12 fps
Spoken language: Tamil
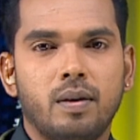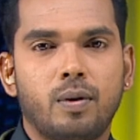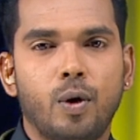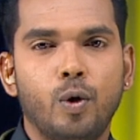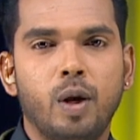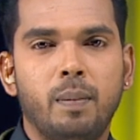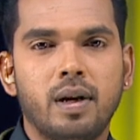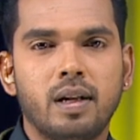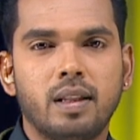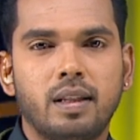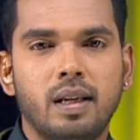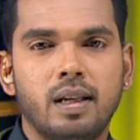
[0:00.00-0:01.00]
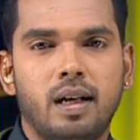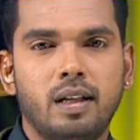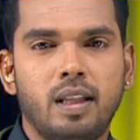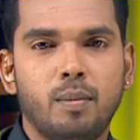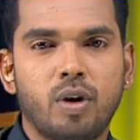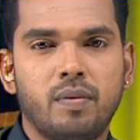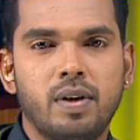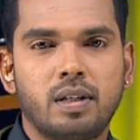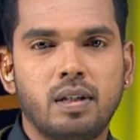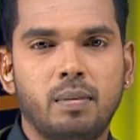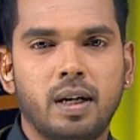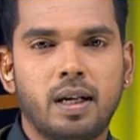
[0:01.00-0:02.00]
கொங்கு மண்டலத்தில்
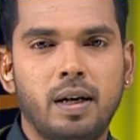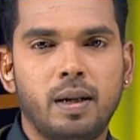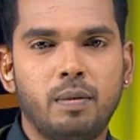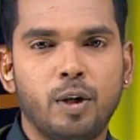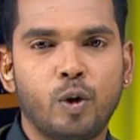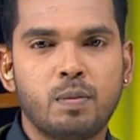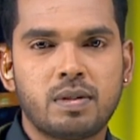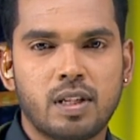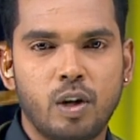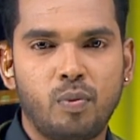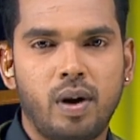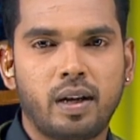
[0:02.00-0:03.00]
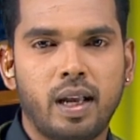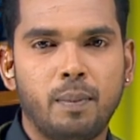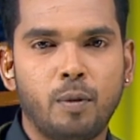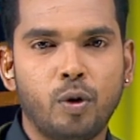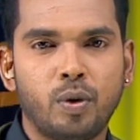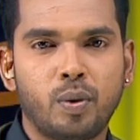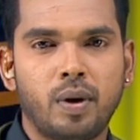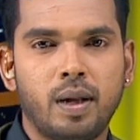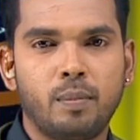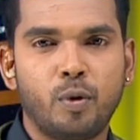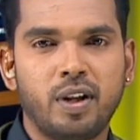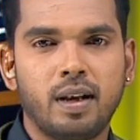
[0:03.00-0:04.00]
அதிமுகவிற்கு மக்களிடம் இருக்கும் செல்வாக்கை பொறுத்து
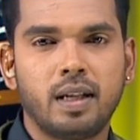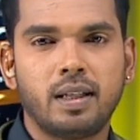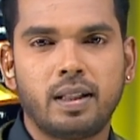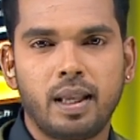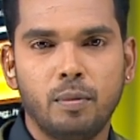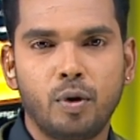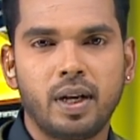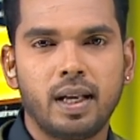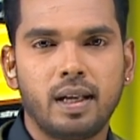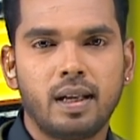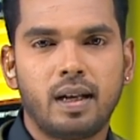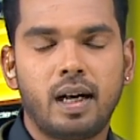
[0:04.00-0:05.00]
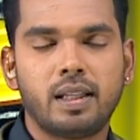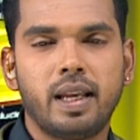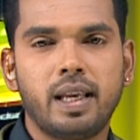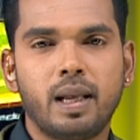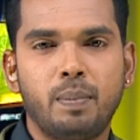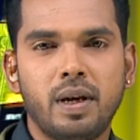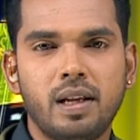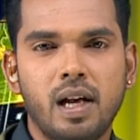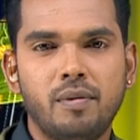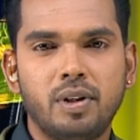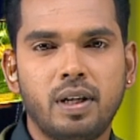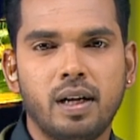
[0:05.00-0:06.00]
கொள்ள முடியாத திமுக அதனை
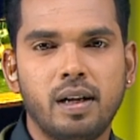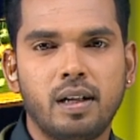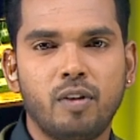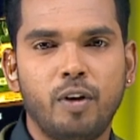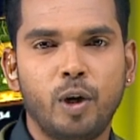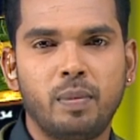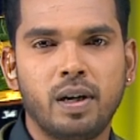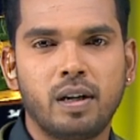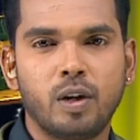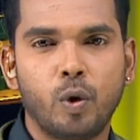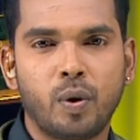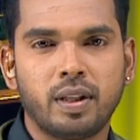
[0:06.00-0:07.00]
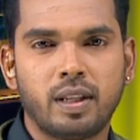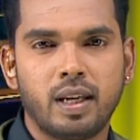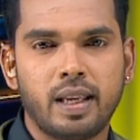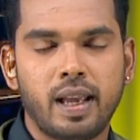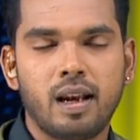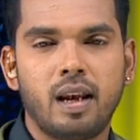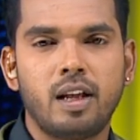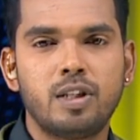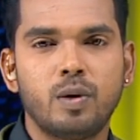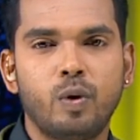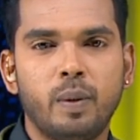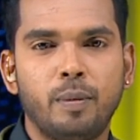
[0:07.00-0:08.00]
எப்படியாவது கெடுக்க வேண்டும் என்ற நோக்கத்திலேயே
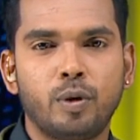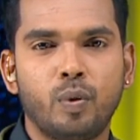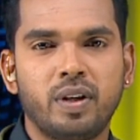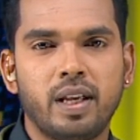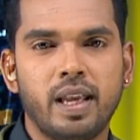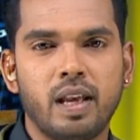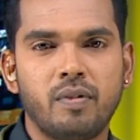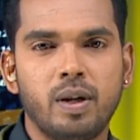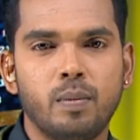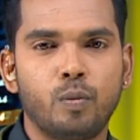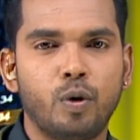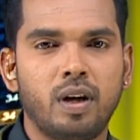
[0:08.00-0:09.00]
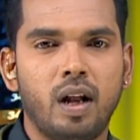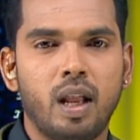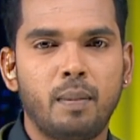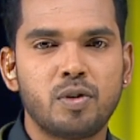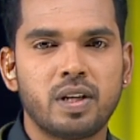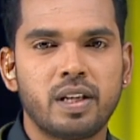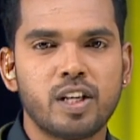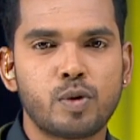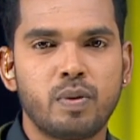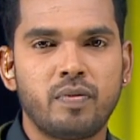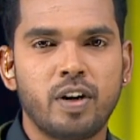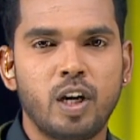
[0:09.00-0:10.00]
லஞ்ச ஒழிப்புத்துறையை ஏவி முன்னாள் அமைச்சர்
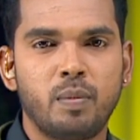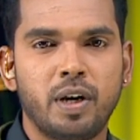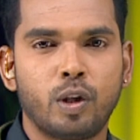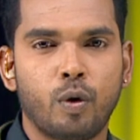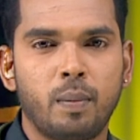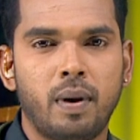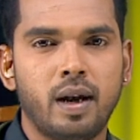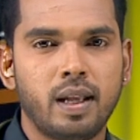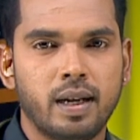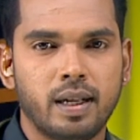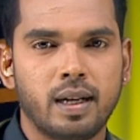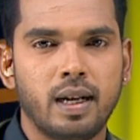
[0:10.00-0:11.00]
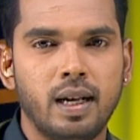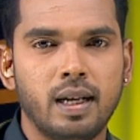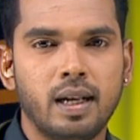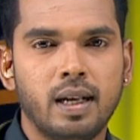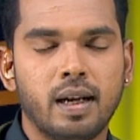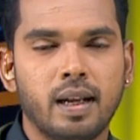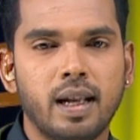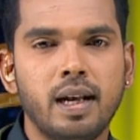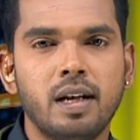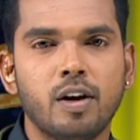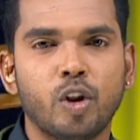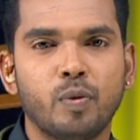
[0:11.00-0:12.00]
எஸ் பி வேலுமணி தொடர்பான இடங்களில்
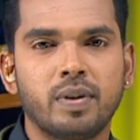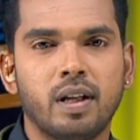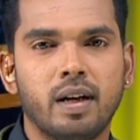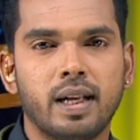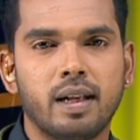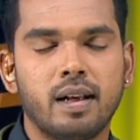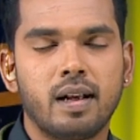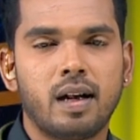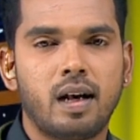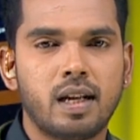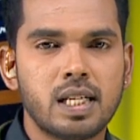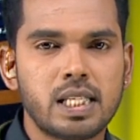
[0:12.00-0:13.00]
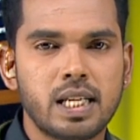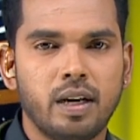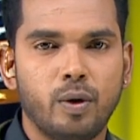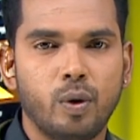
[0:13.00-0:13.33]
ரைடு நடத்துவதாக அரசியல்